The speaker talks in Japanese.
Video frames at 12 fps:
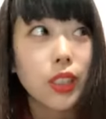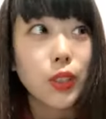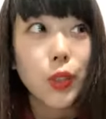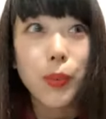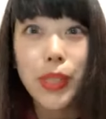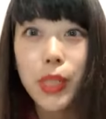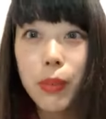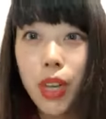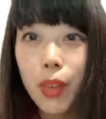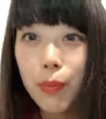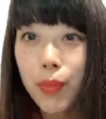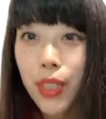
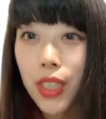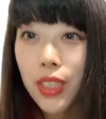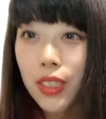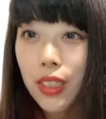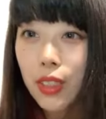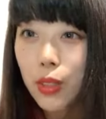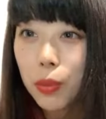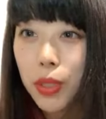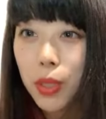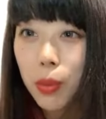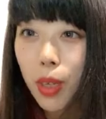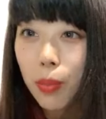チョベリバハッピーですね
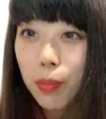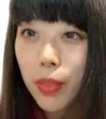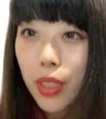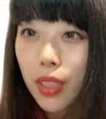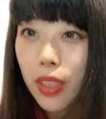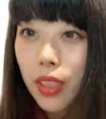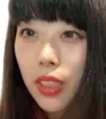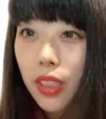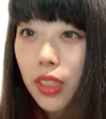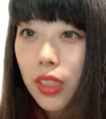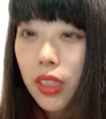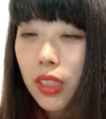チョベリバハッピー
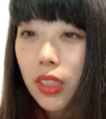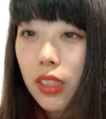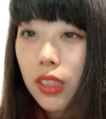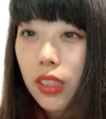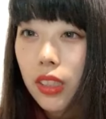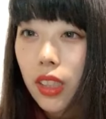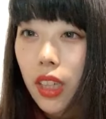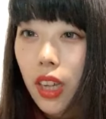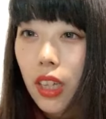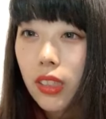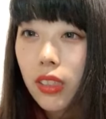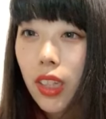
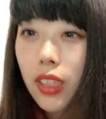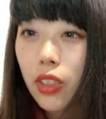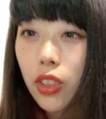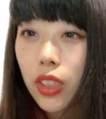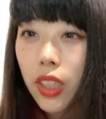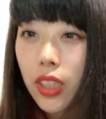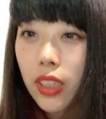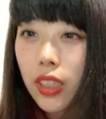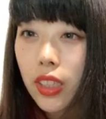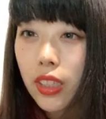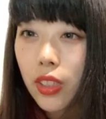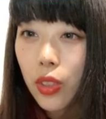会いたいのに会え
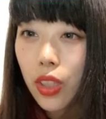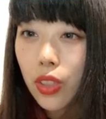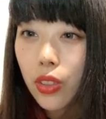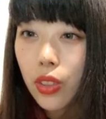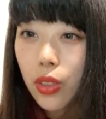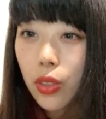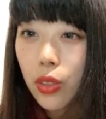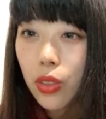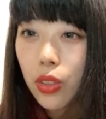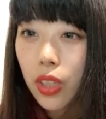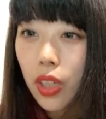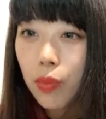ないし他の
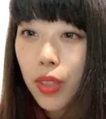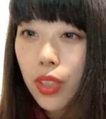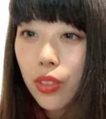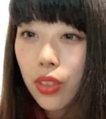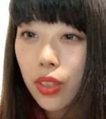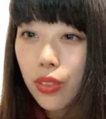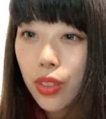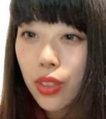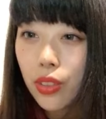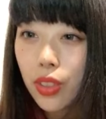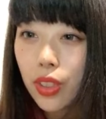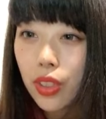人がメインと楽し
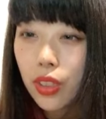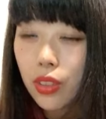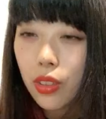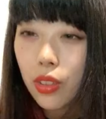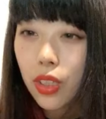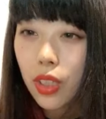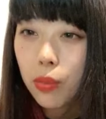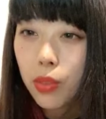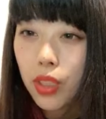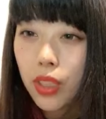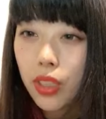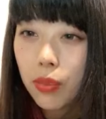そうにしてるの
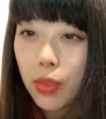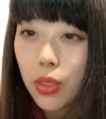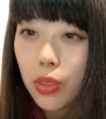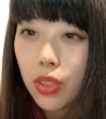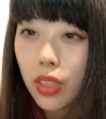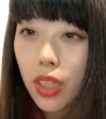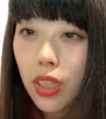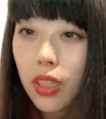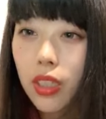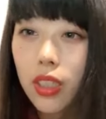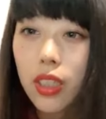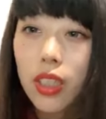タイムラインで見るのつらい
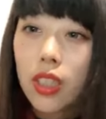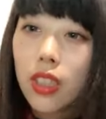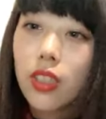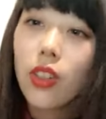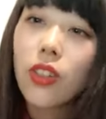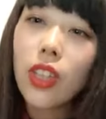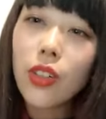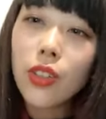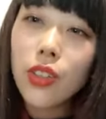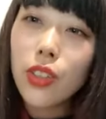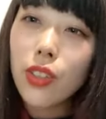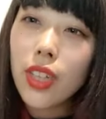そんなこと
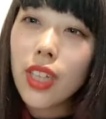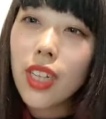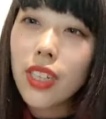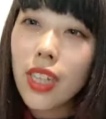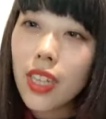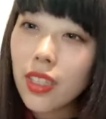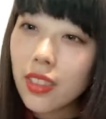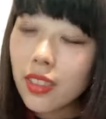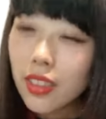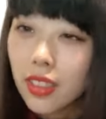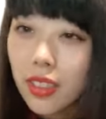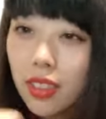言わないで
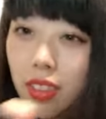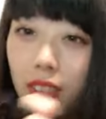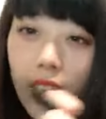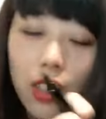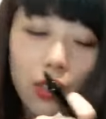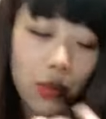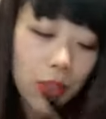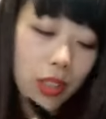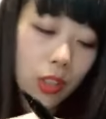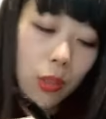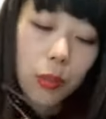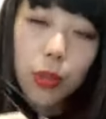セサールはみん
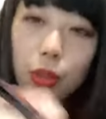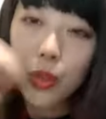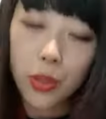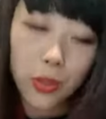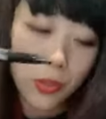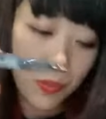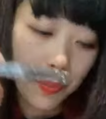なのものよ